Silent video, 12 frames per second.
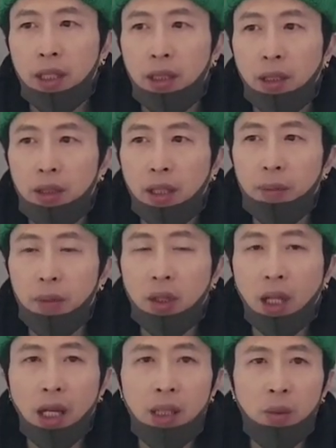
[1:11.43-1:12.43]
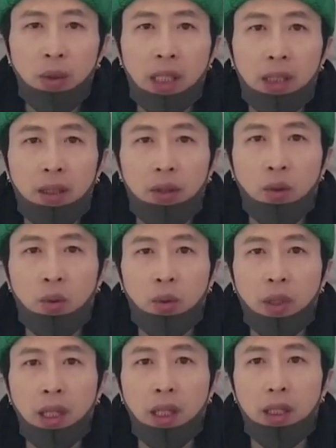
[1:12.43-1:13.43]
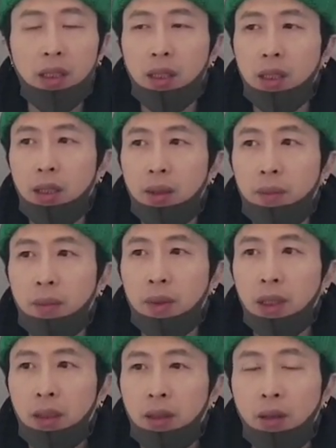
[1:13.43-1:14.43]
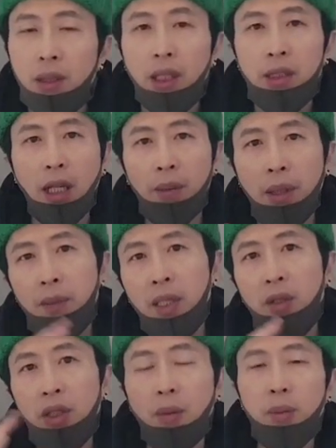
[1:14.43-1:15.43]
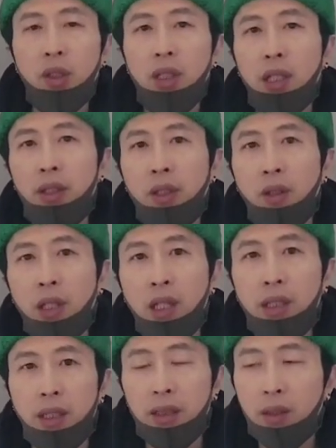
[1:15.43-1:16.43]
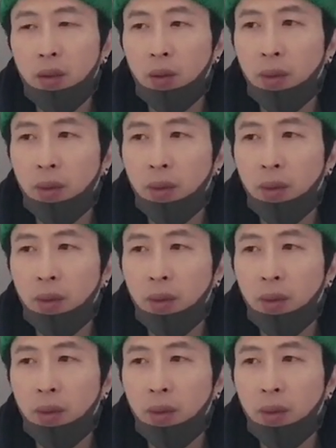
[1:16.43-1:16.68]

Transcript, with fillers: 2003년 하이 모델 같은 경우에 지금 거의 한 400만 원이 넘는 가격에 거래가 되거든요.